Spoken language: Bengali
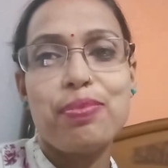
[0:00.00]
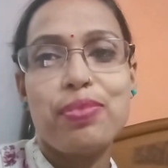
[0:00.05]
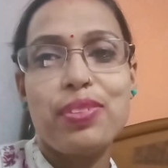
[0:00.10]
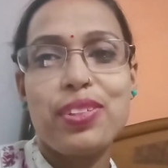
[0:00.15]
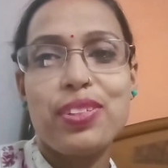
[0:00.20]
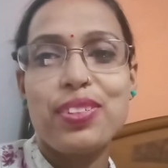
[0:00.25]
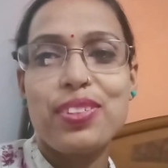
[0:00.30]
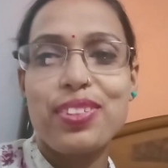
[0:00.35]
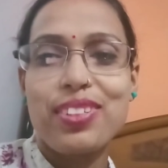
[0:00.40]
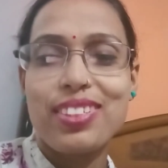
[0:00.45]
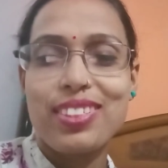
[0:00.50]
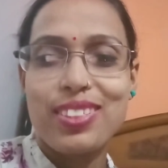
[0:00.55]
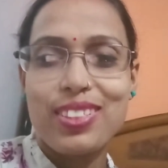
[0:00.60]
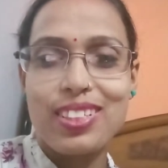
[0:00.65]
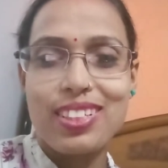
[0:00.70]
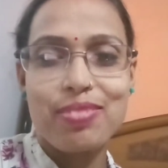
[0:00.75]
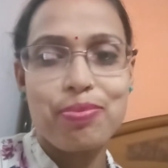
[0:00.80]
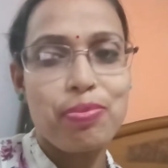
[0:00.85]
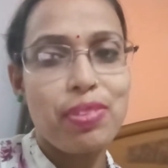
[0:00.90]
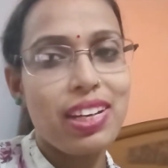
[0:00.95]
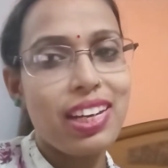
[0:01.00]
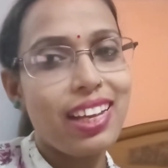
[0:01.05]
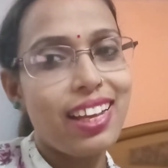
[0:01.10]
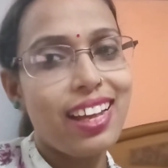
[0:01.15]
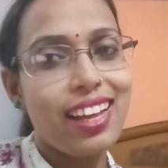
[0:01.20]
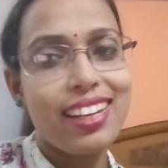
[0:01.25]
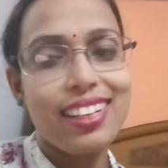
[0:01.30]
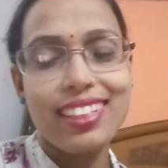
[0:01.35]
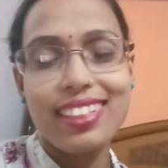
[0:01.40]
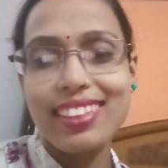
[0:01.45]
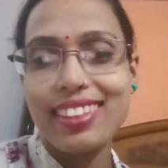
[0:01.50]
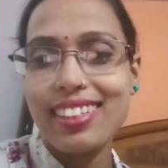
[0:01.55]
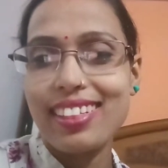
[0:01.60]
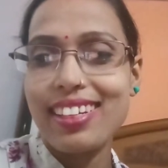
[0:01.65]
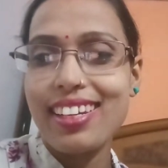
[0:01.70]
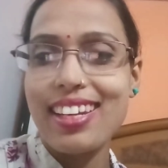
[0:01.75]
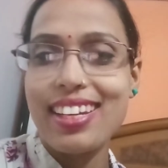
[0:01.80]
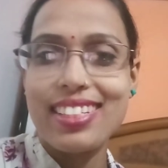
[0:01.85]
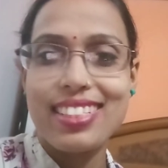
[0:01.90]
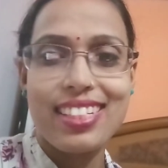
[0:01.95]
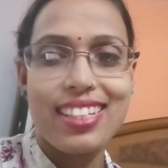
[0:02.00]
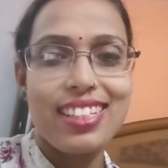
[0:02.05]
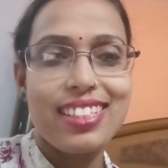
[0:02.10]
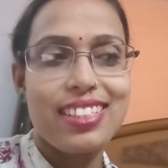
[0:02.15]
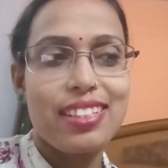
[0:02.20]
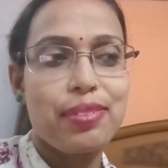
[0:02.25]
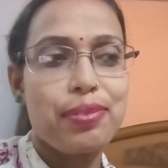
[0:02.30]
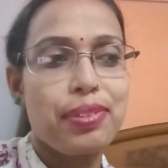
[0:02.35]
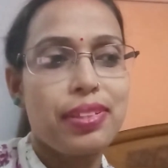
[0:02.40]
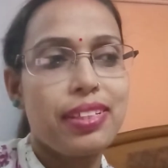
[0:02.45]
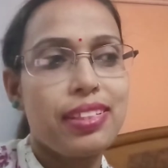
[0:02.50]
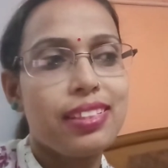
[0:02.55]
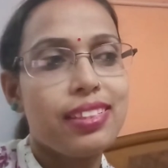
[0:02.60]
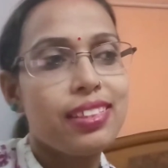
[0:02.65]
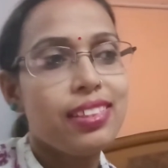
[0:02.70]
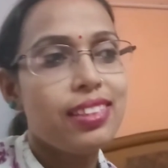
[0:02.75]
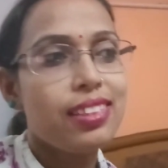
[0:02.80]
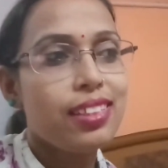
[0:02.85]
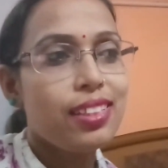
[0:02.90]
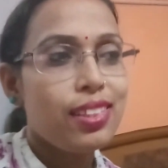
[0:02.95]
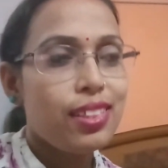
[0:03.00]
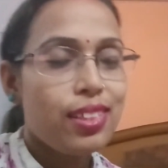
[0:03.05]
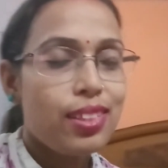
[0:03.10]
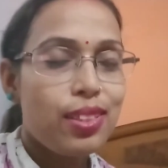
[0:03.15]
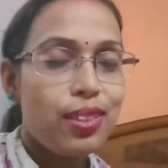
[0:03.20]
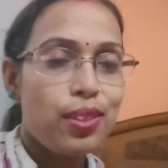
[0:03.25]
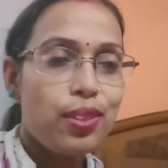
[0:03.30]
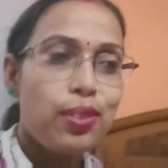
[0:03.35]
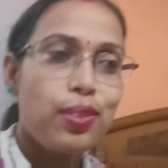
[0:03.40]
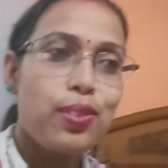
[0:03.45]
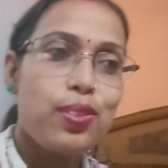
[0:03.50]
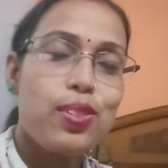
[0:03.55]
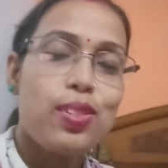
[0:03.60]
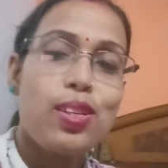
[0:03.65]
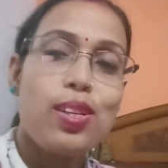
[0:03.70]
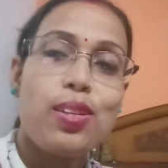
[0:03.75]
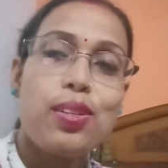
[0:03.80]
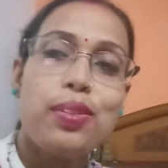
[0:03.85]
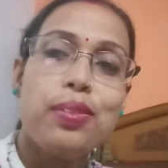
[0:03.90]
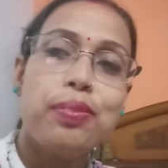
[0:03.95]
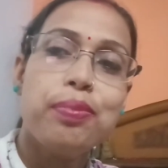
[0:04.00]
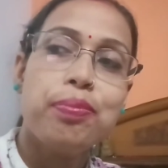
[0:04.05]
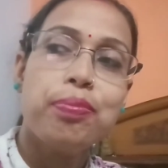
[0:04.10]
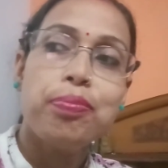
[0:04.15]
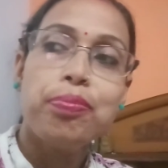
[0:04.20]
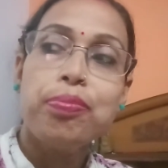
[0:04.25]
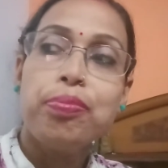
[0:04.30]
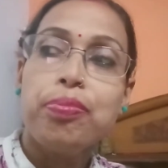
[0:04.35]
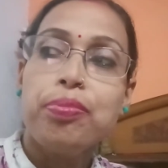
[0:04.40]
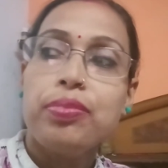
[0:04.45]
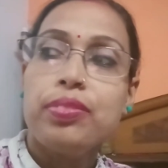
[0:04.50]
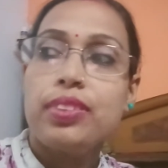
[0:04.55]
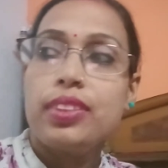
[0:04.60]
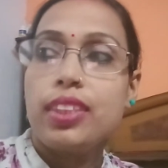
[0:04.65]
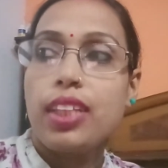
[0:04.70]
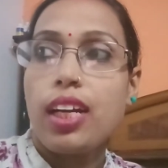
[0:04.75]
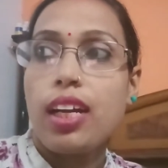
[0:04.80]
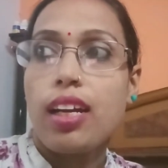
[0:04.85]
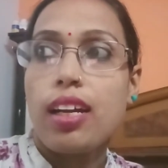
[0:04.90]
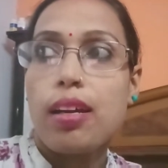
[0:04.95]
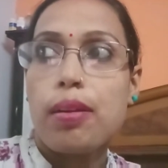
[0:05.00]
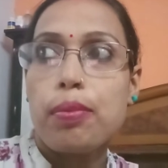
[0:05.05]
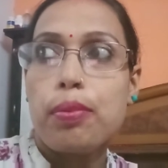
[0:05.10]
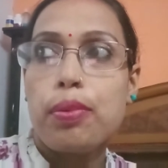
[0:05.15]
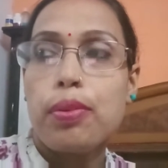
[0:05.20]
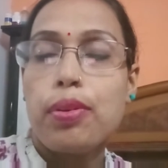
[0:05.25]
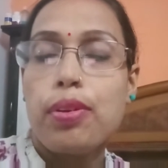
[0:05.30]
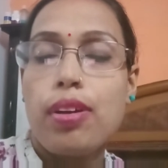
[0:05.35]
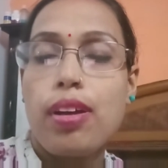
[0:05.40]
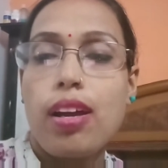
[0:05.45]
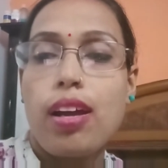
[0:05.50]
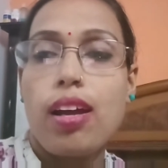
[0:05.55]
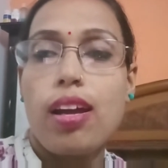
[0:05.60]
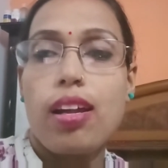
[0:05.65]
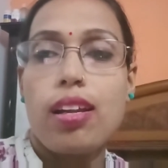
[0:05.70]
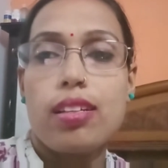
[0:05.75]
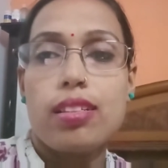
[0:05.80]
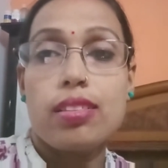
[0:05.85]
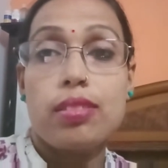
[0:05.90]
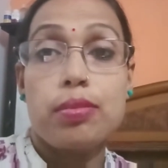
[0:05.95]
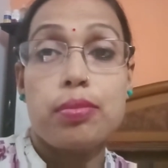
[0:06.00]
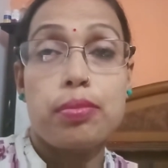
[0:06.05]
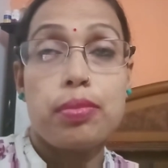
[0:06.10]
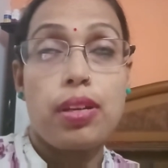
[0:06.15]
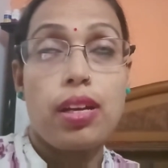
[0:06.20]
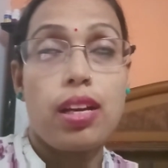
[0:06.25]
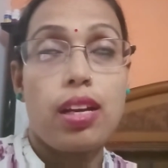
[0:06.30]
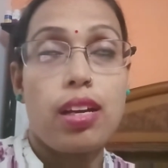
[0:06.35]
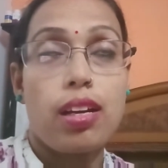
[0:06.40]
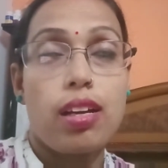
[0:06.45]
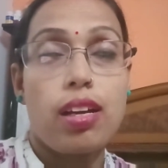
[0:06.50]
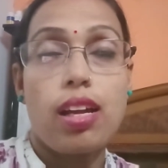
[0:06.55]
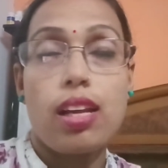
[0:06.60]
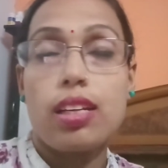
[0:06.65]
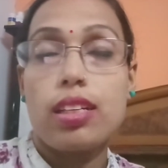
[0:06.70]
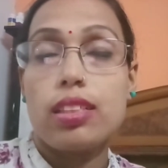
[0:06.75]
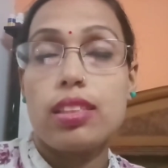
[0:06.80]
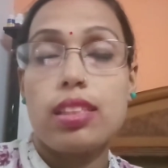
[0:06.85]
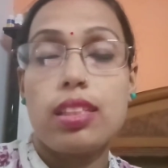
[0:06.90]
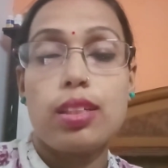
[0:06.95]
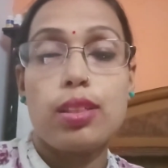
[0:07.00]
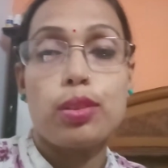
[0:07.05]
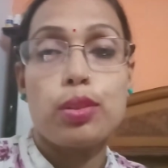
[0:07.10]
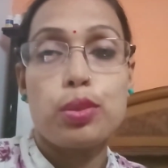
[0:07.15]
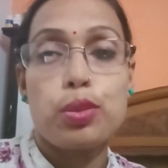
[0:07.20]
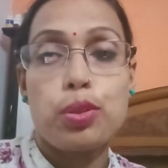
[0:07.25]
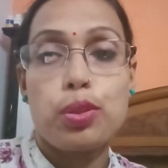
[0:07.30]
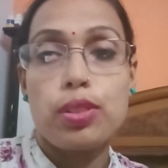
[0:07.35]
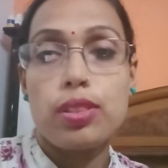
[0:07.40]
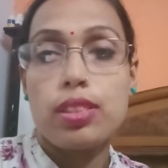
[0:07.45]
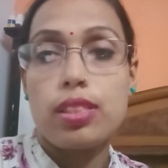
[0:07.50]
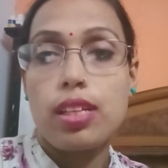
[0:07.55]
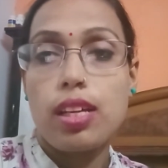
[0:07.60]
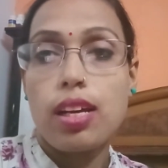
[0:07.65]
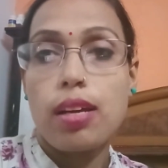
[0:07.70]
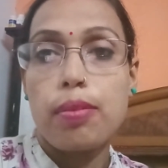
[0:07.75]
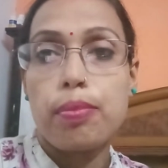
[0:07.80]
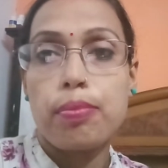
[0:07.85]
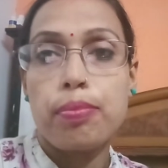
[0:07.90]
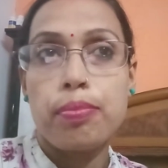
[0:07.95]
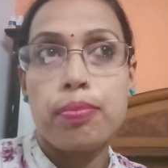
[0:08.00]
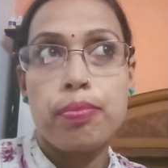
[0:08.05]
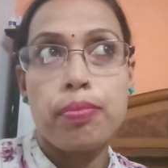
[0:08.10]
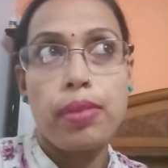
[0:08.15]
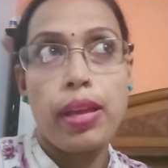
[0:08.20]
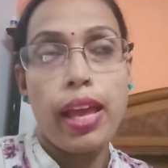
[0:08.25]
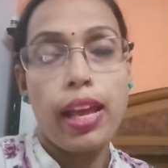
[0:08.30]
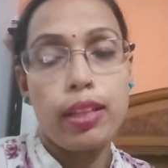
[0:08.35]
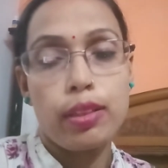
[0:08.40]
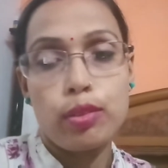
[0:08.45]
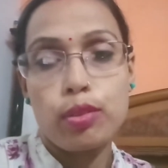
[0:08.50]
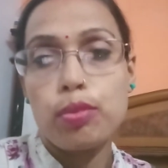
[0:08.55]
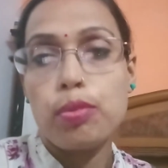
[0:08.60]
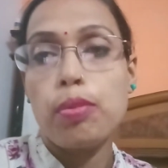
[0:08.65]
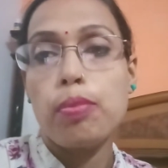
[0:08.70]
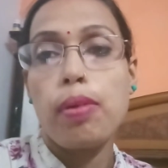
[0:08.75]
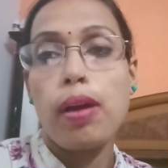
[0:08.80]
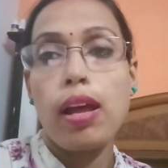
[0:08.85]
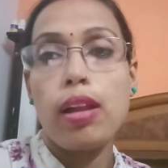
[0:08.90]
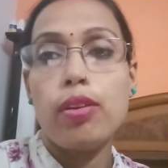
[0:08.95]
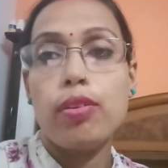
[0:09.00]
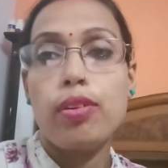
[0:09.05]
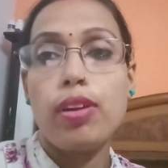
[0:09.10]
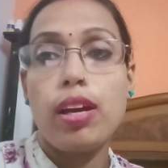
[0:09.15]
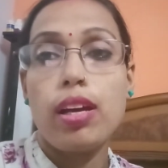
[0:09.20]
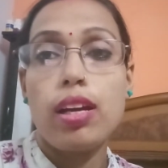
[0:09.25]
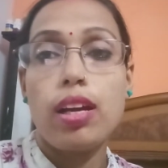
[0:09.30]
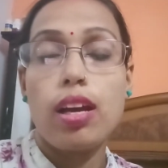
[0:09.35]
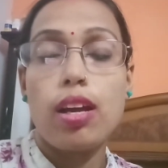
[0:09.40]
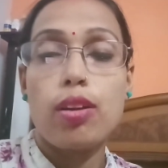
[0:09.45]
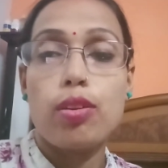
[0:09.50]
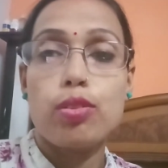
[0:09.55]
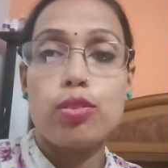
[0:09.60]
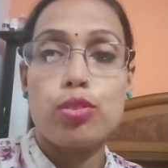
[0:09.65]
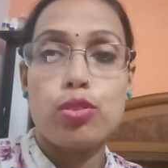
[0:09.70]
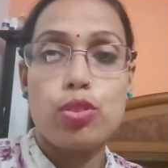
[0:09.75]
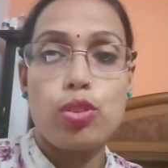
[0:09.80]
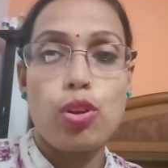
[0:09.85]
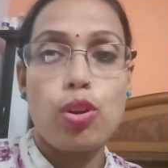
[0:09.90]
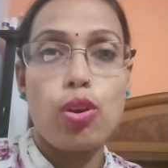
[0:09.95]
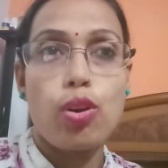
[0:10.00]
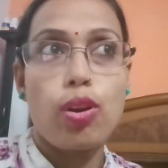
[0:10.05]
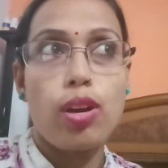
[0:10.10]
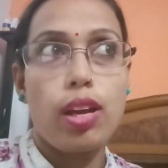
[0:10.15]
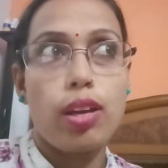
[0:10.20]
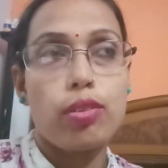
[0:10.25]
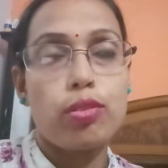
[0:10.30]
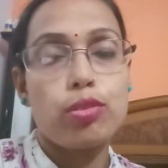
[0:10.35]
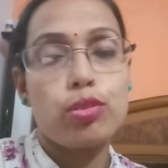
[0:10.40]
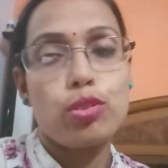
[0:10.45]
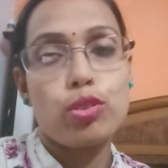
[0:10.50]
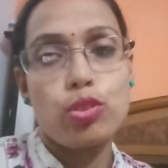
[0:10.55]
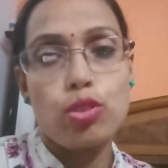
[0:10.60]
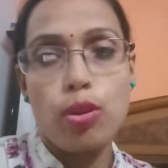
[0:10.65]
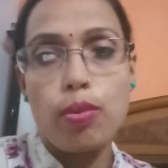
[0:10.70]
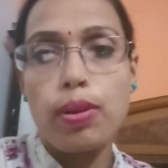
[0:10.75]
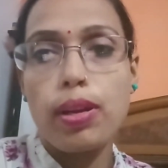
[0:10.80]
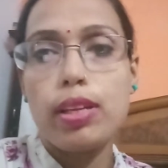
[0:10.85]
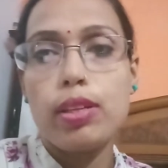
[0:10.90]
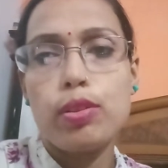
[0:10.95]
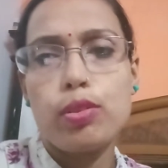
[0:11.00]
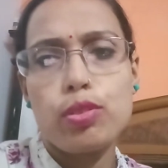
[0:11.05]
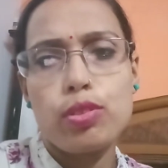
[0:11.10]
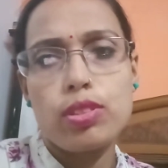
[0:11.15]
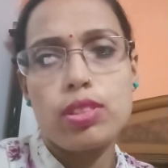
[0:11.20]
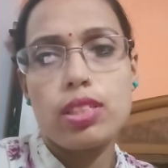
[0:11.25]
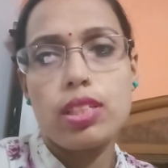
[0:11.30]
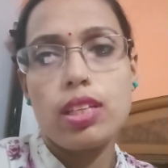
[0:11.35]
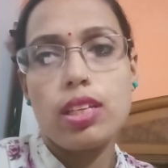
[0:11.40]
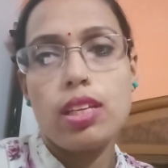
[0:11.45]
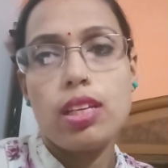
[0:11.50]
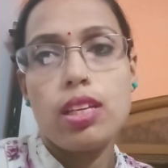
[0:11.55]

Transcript: অবধি হোক মানে কালকের দিনে এসেই যাবে তো চলো চা খাবো আর কালকের থেকে তো শরীরটা একদমই ভালো না কারণ জ্বর এখন তো সবারই হচ্ছে